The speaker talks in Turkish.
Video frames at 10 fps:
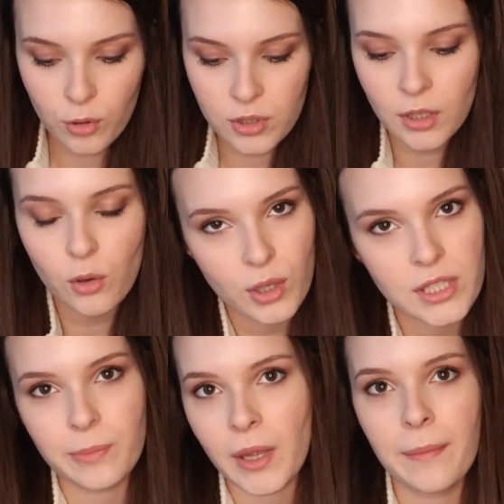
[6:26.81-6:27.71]
O yüzden o
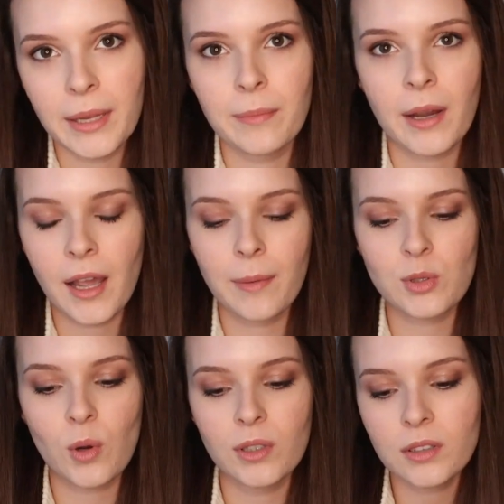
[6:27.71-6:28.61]
kısımlar beni bayağı bir
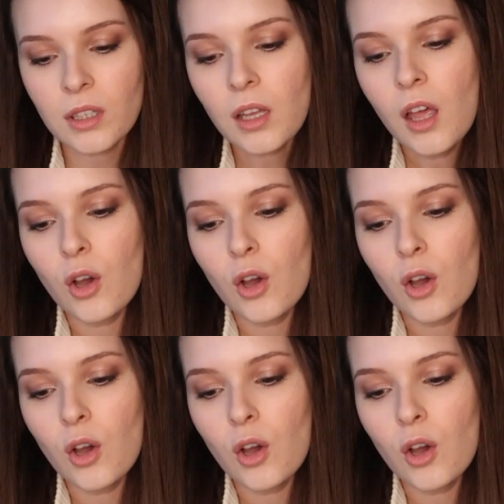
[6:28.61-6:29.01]
zorladı.